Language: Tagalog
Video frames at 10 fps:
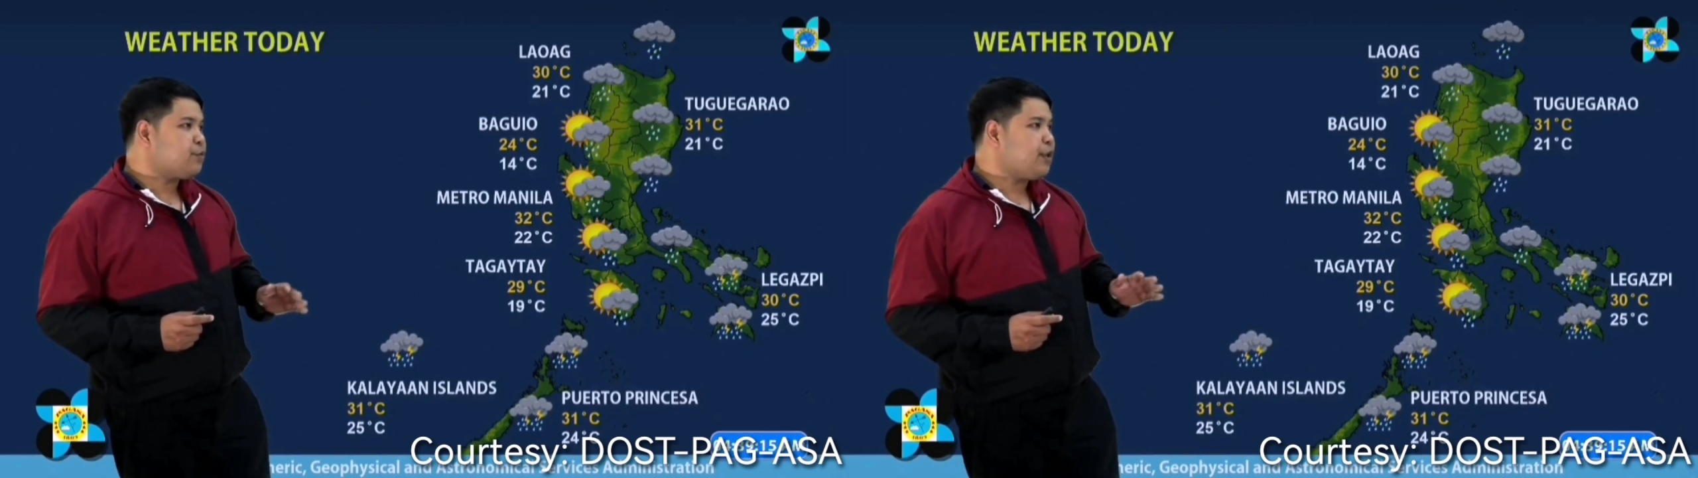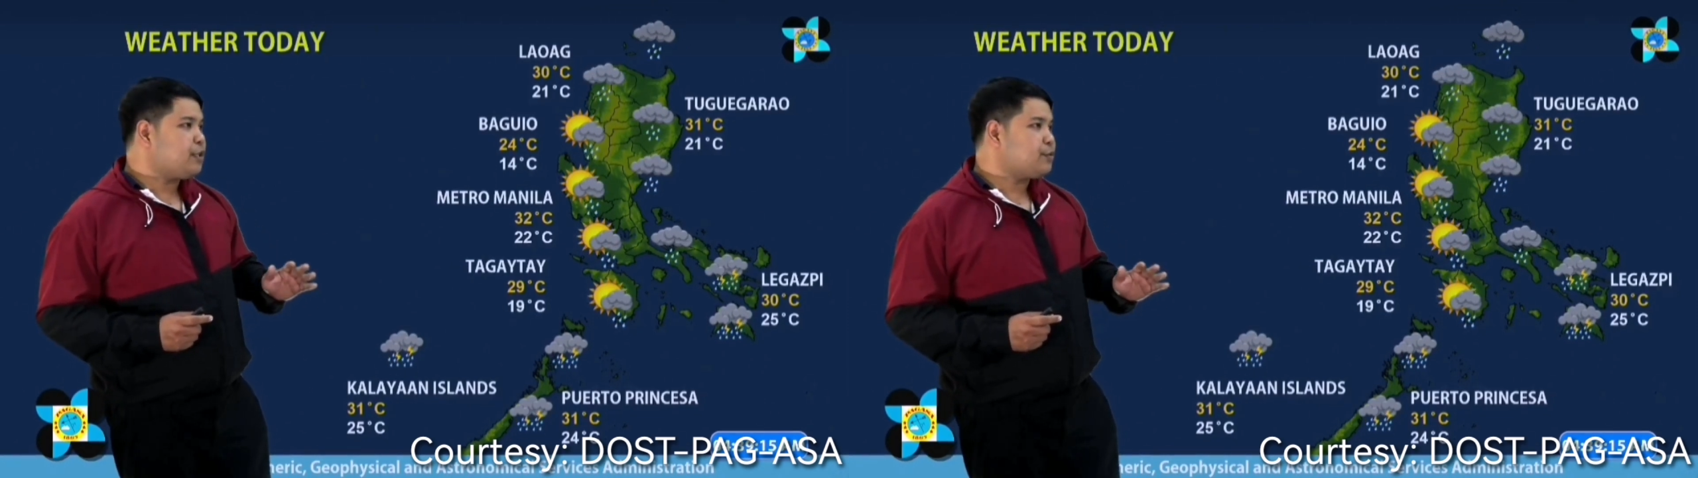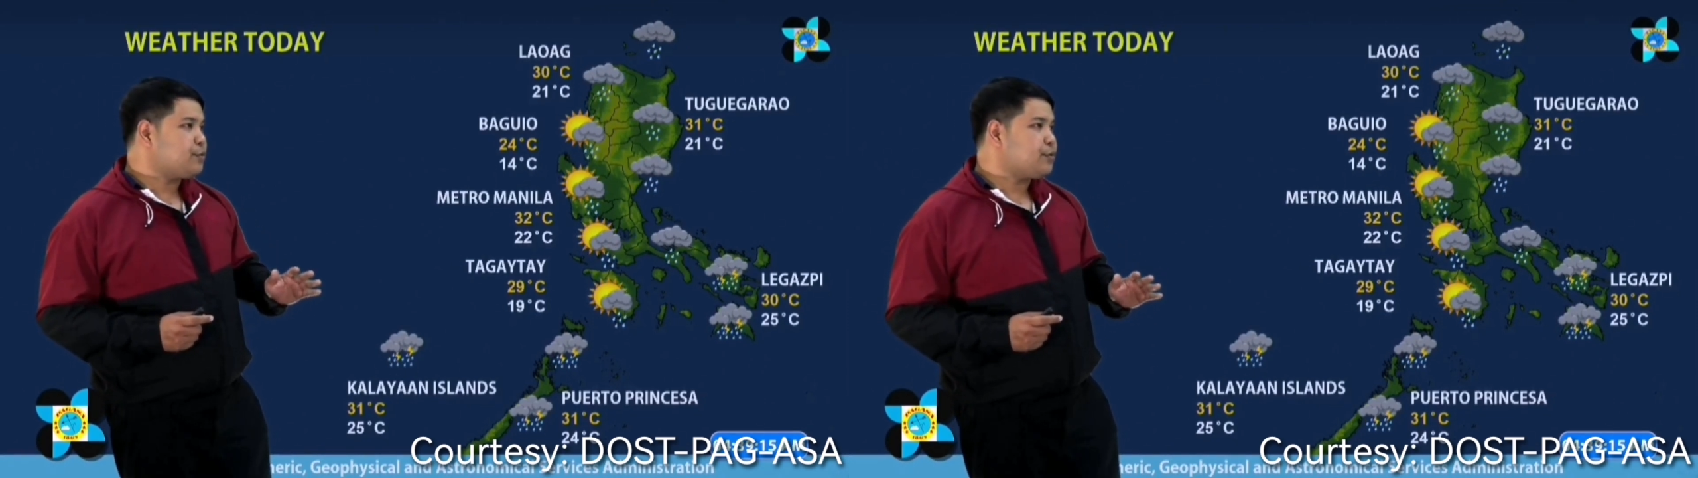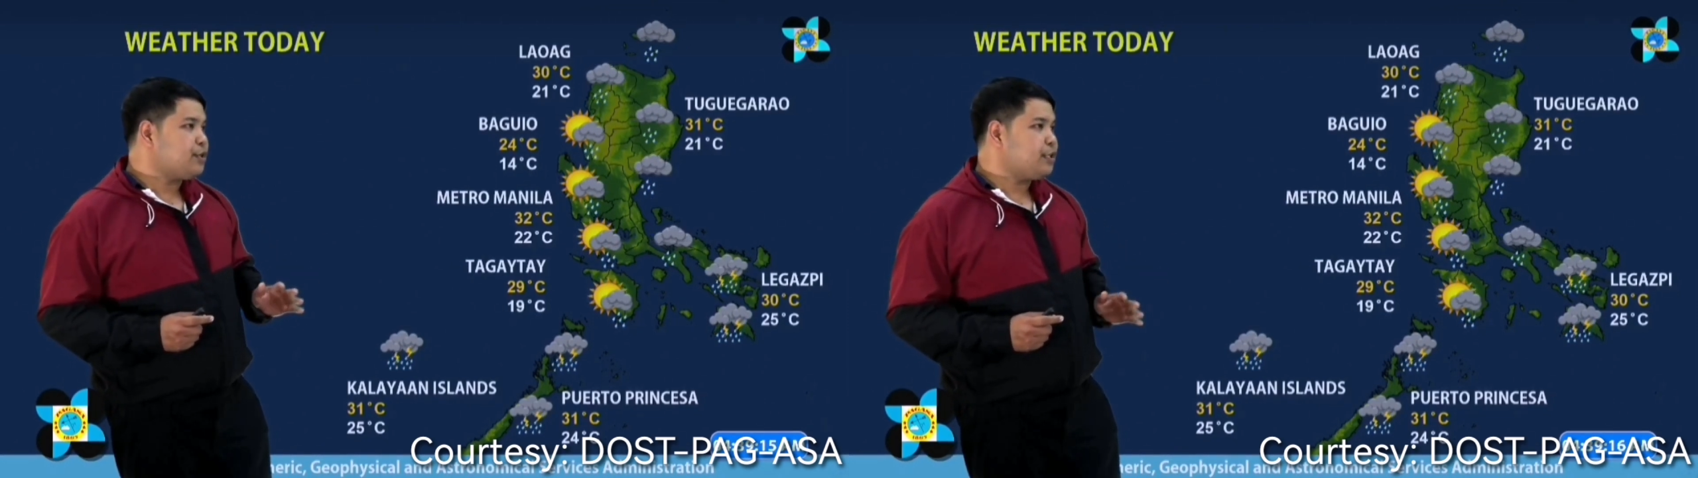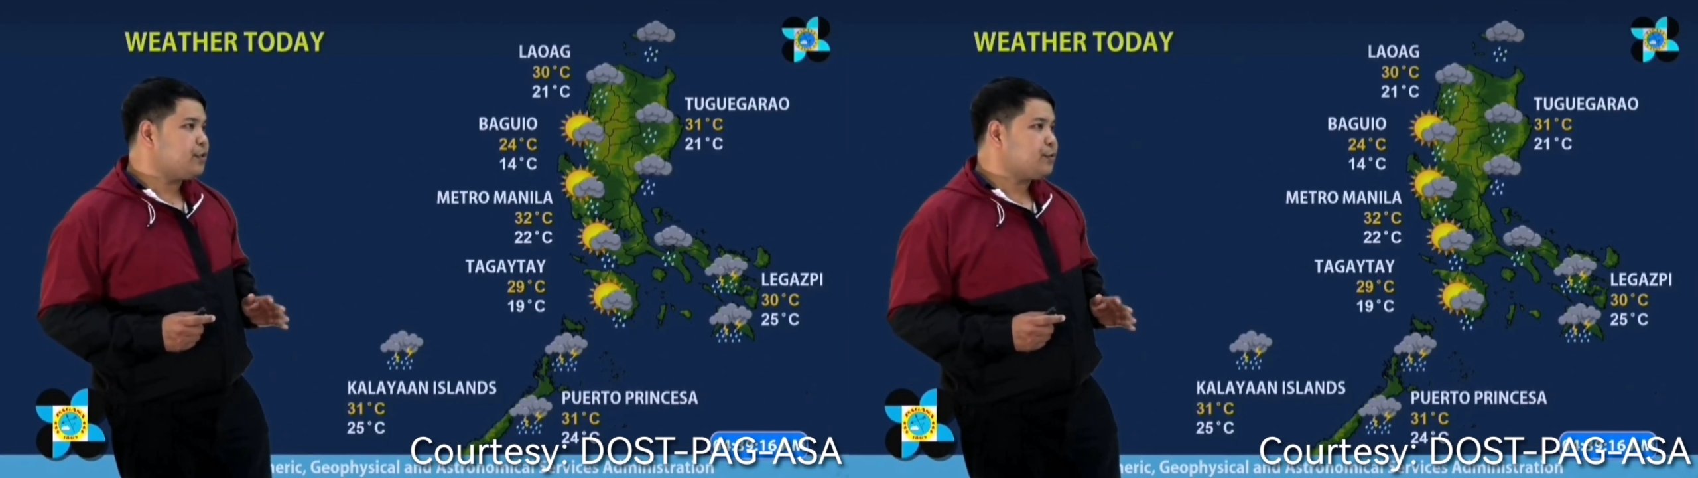22 to
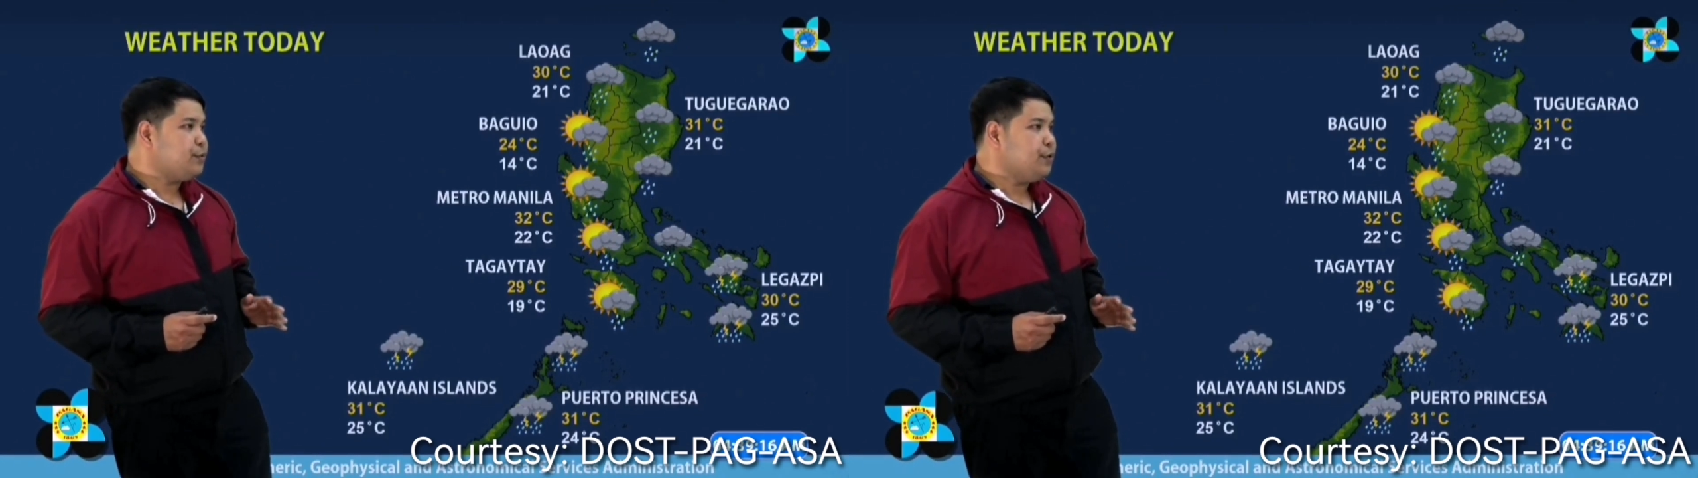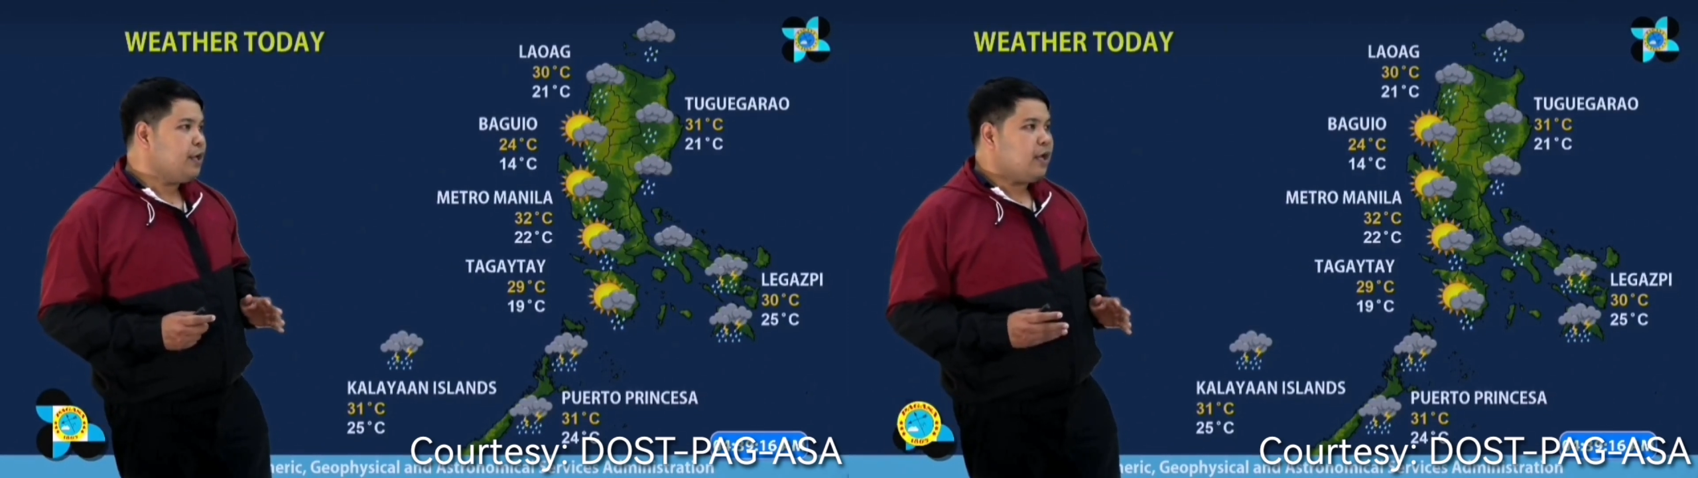32,